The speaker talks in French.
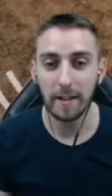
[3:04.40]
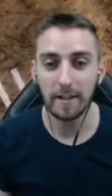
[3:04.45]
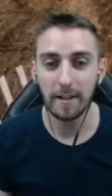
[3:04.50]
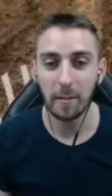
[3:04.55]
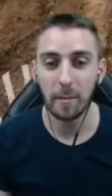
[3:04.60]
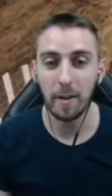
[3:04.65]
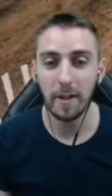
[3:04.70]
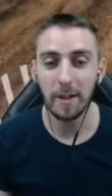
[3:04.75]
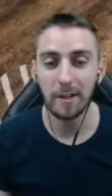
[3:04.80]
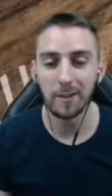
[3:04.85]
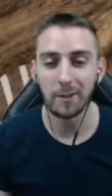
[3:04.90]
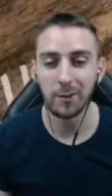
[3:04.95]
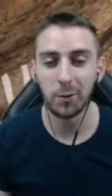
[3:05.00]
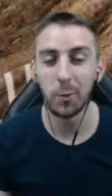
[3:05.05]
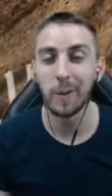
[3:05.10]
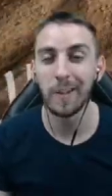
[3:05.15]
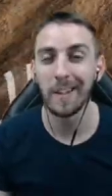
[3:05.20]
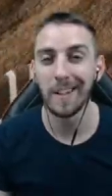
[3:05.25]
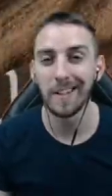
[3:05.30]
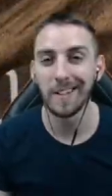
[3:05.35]
les amis, ce
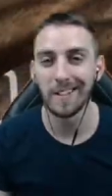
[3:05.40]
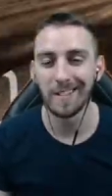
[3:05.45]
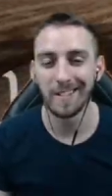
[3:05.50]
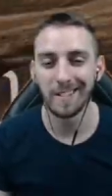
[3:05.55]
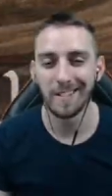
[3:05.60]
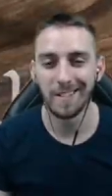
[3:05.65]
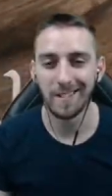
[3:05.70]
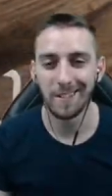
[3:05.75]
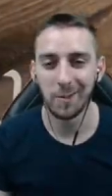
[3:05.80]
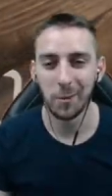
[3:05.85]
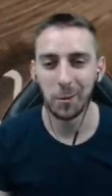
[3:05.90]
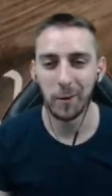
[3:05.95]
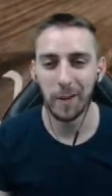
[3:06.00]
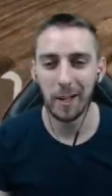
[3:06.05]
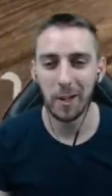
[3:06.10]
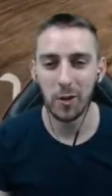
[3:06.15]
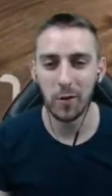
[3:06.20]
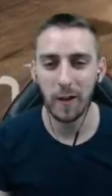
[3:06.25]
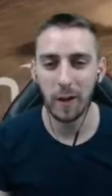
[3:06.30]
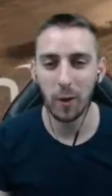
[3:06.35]
week-end, ce
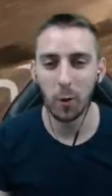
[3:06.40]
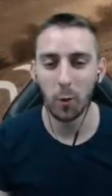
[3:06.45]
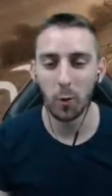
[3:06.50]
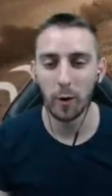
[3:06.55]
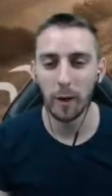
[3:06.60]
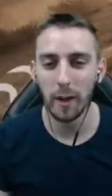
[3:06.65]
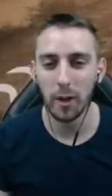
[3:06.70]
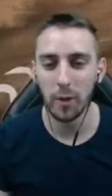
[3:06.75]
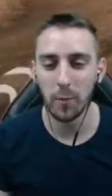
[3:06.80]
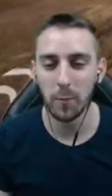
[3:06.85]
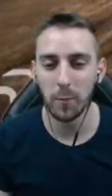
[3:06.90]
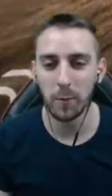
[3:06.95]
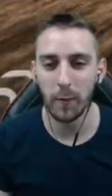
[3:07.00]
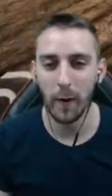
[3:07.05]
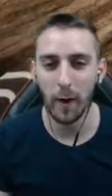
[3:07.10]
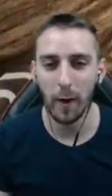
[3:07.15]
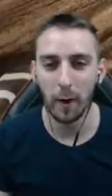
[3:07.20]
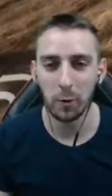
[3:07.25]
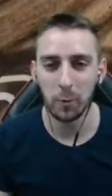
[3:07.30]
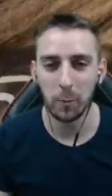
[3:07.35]
week-end, je vais aller rouler. Je,
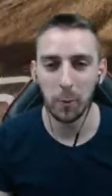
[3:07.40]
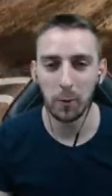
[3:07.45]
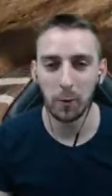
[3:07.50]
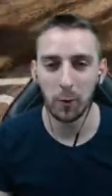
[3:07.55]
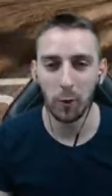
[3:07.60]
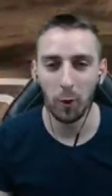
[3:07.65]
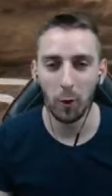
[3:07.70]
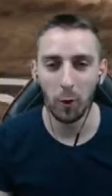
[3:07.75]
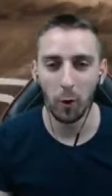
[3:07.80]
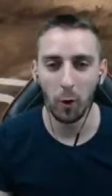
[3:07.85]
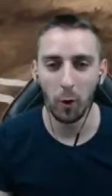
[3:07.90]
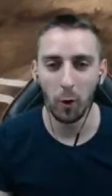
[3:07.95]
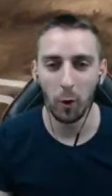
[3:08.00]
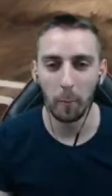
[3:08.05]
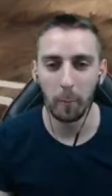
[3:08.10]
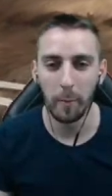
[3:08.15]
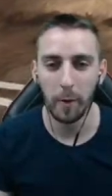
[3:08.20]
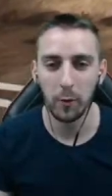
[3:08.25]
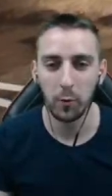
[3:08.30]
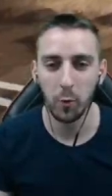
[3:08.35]
enfin, je pense que euh,
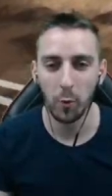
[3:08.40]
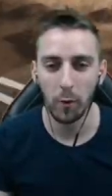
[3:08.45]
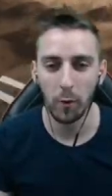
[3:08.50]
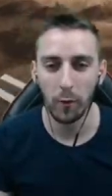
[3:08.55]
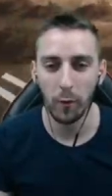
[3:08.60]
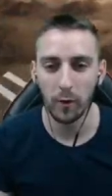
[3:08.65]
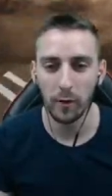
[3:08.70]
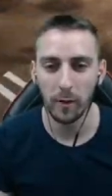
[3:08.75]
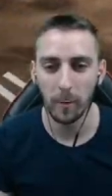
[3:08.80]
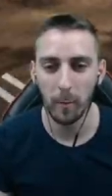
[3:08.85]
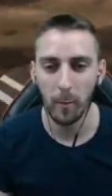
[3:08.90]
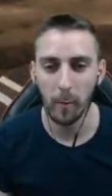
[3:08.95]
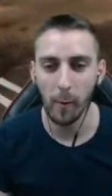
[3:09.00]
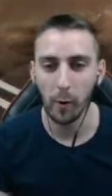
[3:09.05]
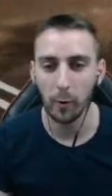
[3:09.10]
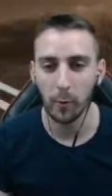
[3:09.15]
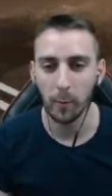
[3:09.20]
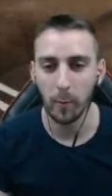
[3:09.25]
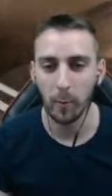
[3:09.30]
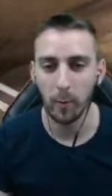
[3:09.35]
partout en France, à peu près
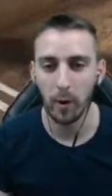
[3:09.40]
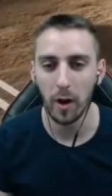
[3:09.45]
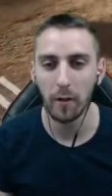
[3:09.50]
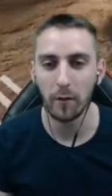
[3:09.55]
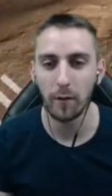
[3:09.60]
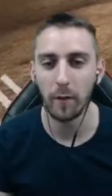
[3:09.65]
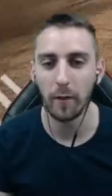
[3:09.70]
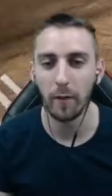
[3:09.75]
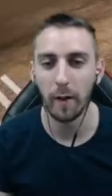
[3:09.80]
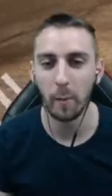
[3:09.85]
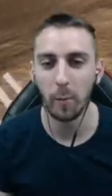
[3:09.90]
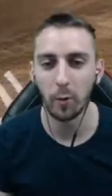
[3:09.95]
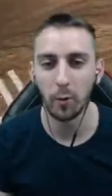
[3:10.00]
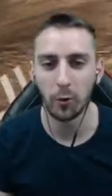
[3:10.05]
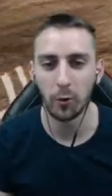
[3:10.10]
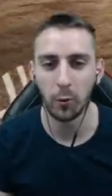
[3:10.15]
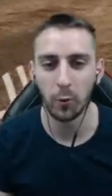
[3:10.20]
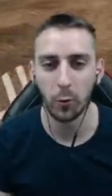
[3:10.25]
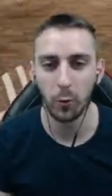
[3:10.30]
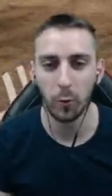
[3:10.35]
en ce moment-là, il fait vraiment
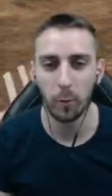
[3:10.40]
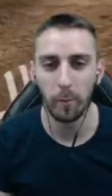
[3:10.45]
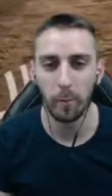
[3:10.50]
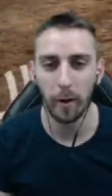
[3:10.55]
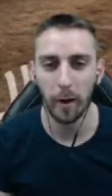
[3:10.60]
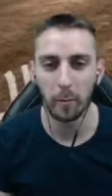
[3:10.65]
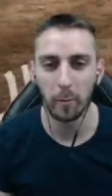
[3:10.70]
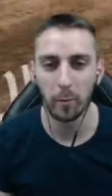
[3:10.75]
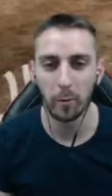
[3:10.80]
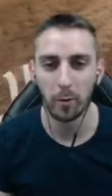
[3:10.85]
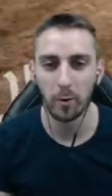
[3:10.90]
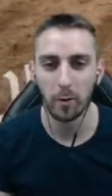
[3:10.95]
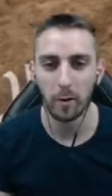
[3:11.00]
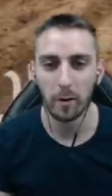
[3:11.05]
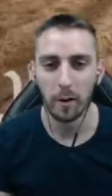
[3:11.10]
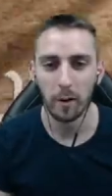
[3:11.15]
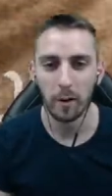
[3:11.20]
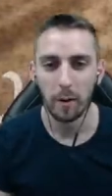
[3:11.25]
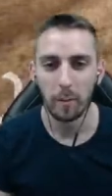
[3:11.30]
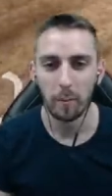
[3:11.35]
super beau,
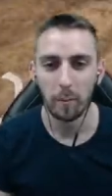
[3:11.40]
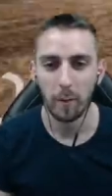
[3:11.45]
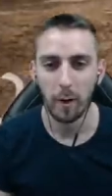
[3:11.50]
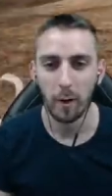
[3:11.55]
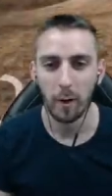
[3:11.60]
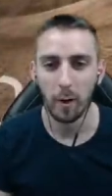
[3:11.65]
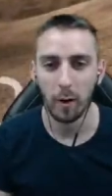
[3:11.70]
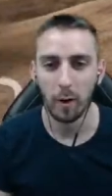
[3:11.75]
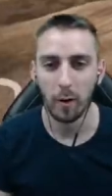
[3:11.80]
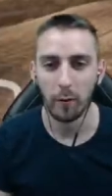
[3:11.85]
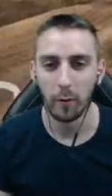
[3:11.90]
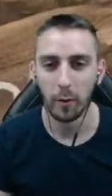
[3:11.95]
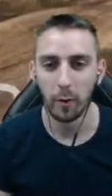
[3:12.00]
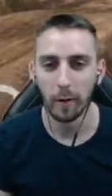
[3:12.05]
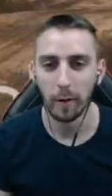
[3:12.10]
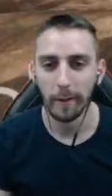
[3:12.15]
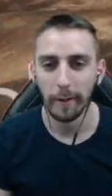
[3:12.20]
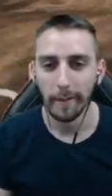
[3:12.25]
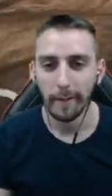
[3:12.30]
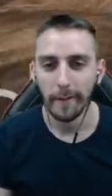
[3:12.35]
mais euh, violent.